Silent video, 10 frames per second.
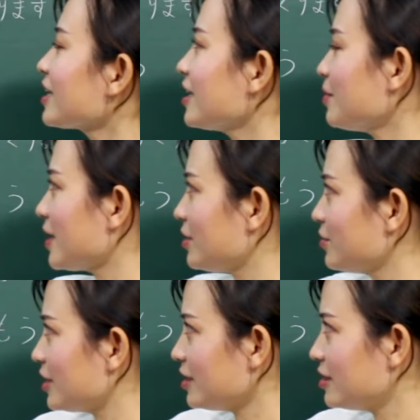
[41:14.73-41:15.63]
Các bạn
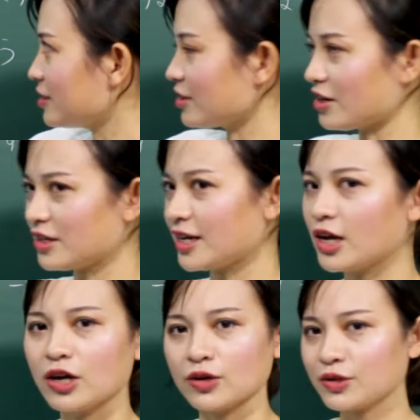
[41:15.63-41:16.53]
lưu ý đừng nói là
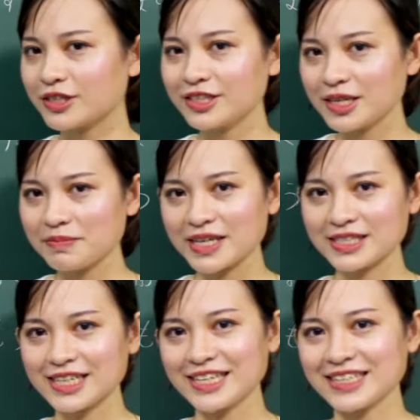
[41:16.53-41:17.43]

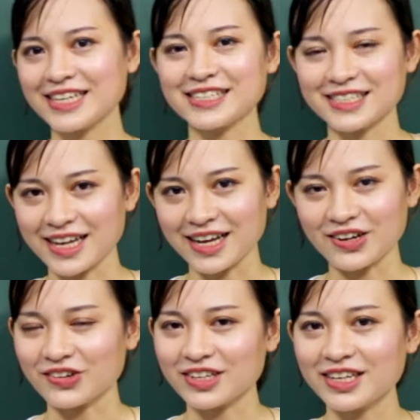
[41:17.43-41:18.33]
okurimasen
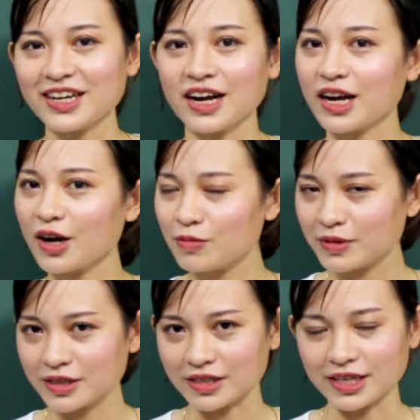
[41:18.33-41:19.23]
deshita có nghĩa là
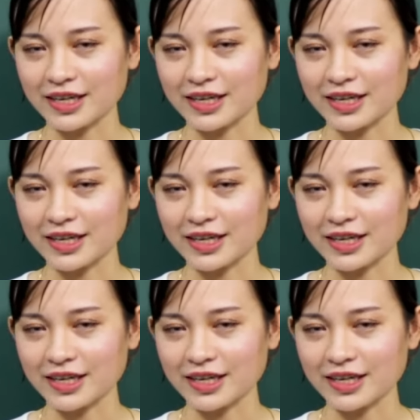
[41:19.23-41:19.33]
không gửi,